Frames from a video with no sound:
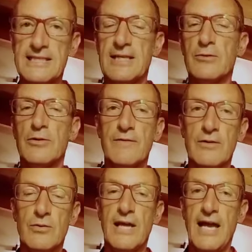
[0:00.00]
di
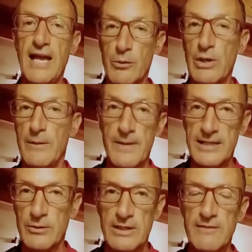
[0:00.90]
Verona, ha equilibrato
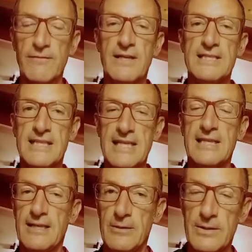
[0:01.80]
la differenza retri
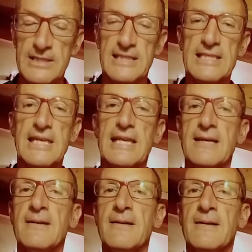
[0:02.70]
questa sera.
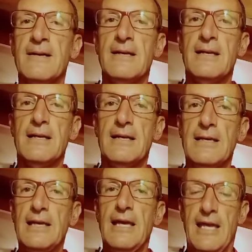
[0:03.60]

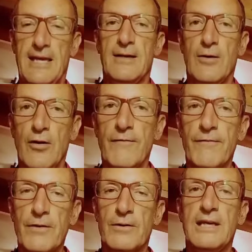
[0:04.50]
È
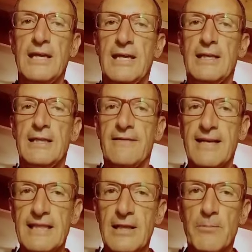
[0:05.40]
ovvio che davanti
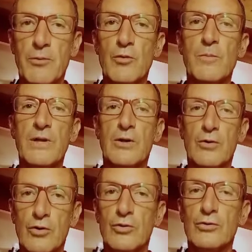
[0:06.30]
al pubblico,
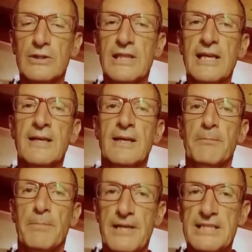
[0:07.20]
Conte,
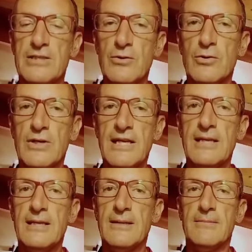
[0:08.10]
pressione,
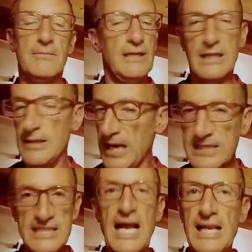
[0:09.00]

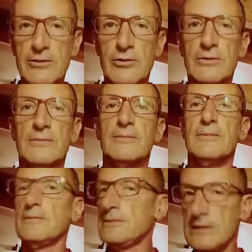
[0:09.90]
assalto,
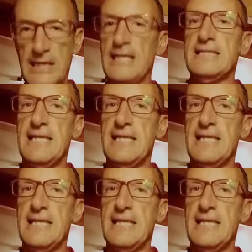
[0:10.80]
3-0.